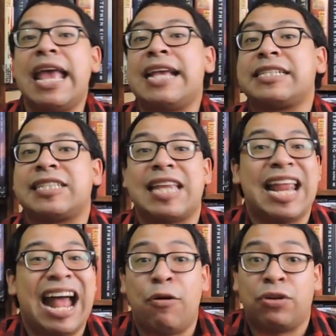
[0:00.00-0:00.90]

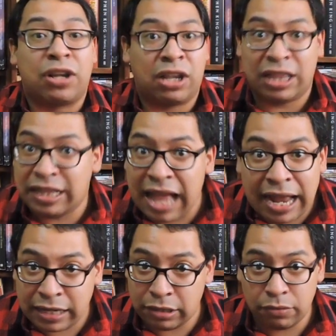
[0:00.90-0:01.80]

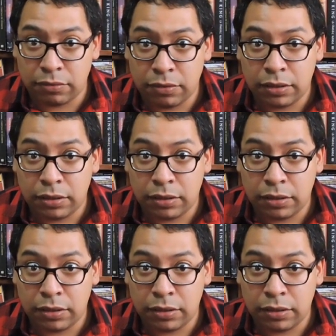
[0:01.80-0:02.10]
extraordinario